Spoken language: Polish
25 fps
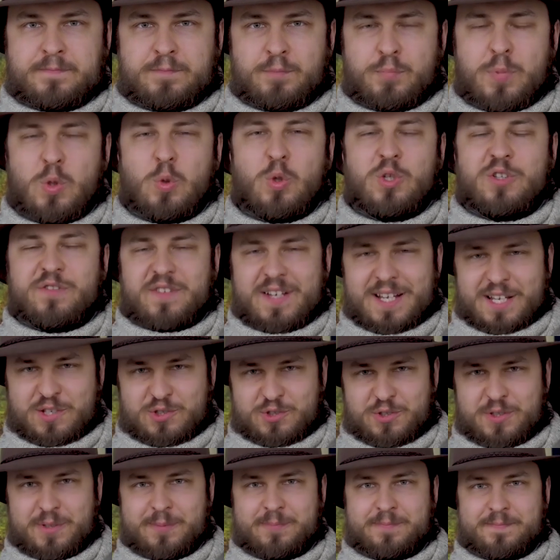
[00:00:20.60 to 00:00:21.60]
był
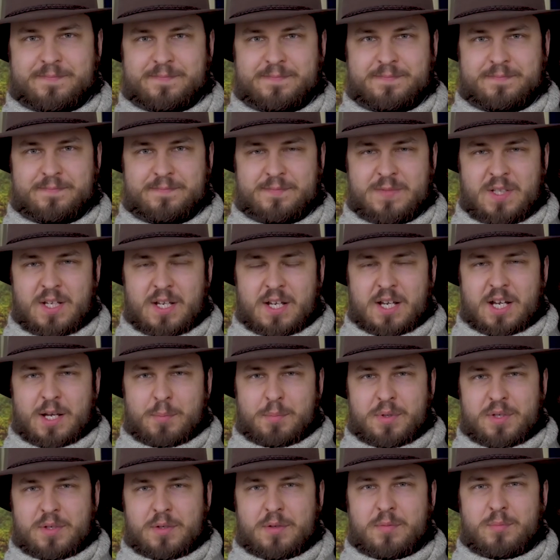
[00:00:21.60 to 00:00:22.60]
odważny.
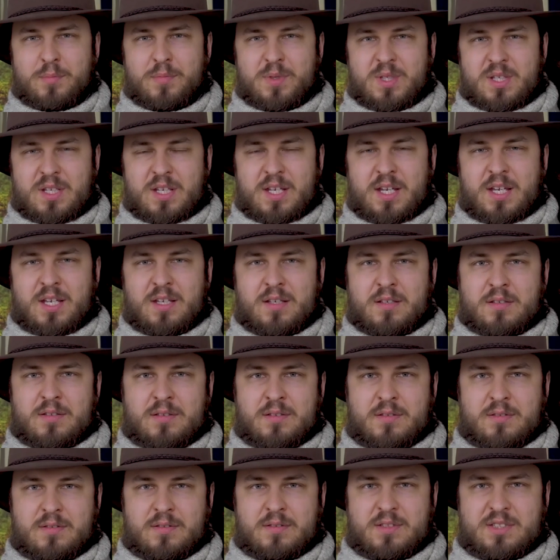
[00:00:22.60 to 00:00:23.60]
Aby mniej
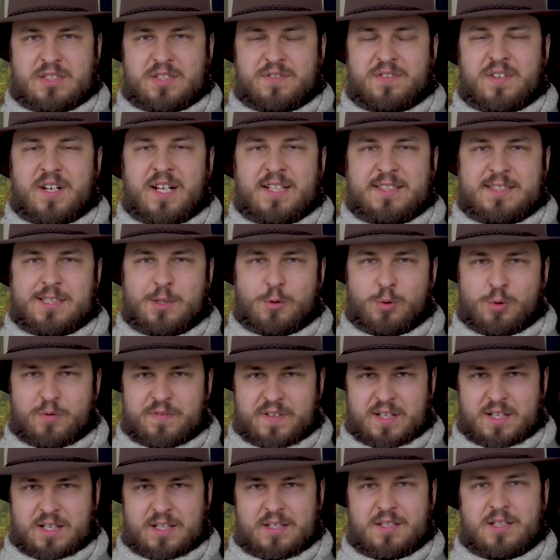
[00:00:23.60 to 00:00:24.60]
zwracał
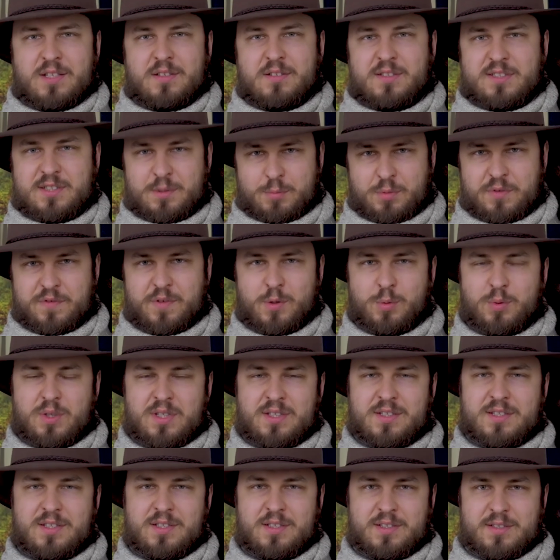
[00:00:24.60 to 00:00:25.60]
uwagę na to, co mówią
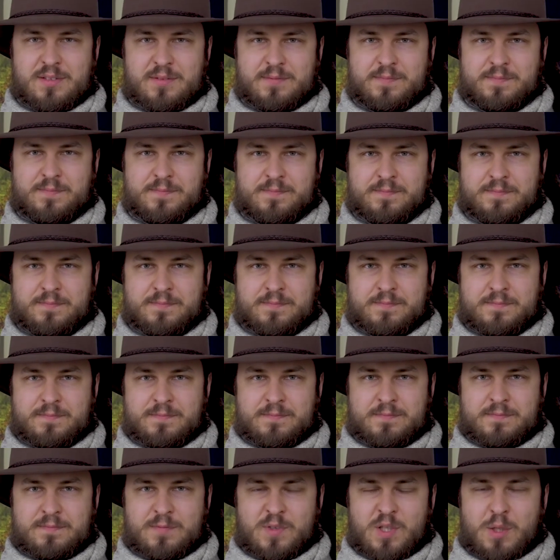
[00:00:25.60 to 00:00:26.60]
inni,
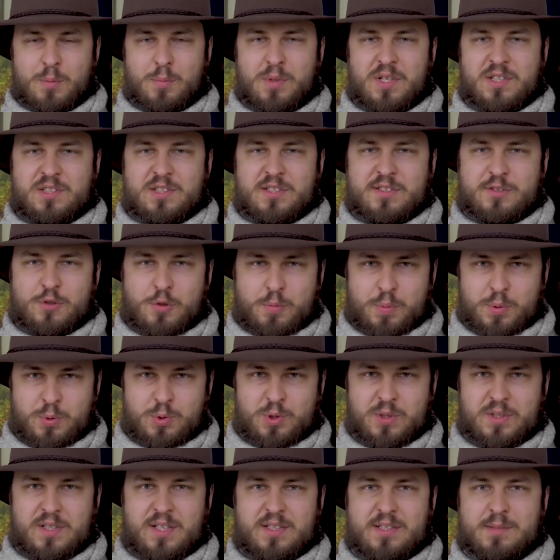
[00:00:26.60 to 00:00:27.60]
a bardziej skupił
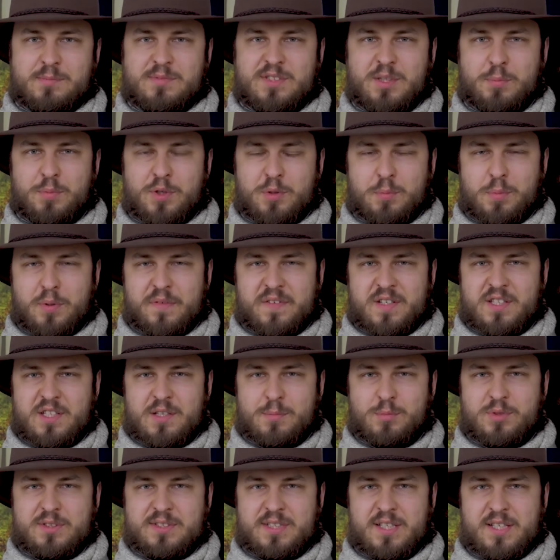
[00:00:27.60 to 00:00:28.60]
się na tym, co podpowiada
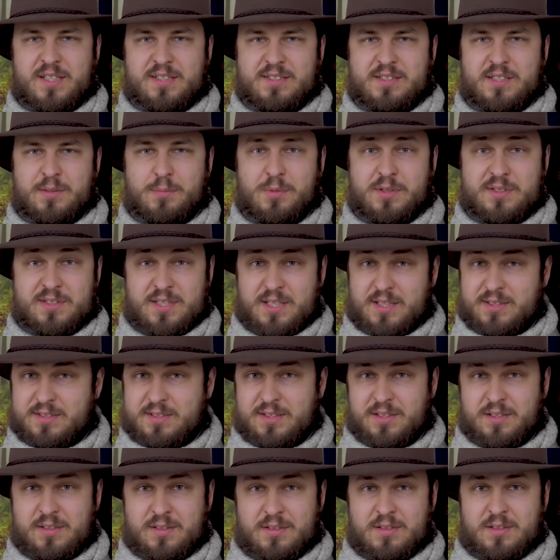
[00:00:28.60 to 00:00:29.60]
mu serce, bo
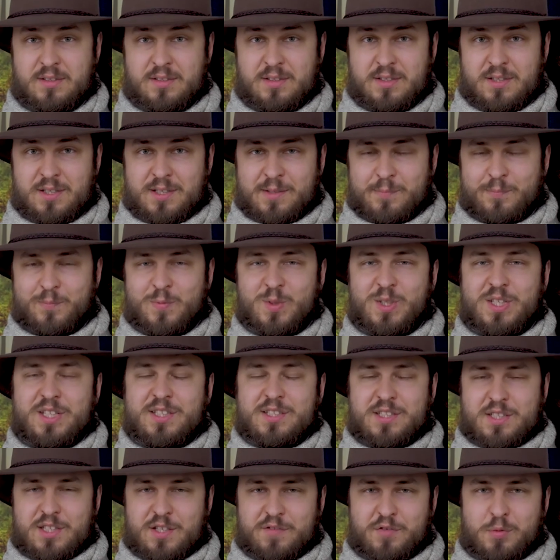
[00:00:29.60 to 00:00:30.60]
serce
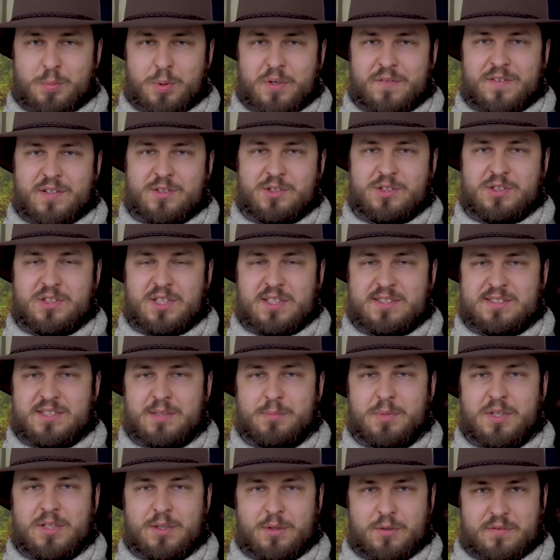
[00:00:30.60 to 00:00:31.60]
nigdy nie wyprowadzi nas na
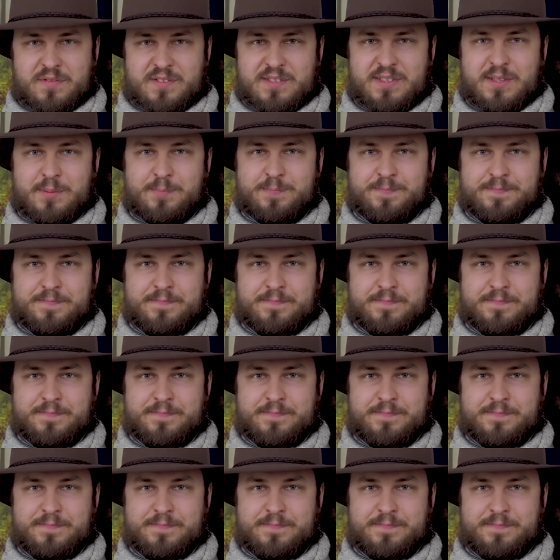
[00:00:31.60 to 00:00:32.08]
manowce.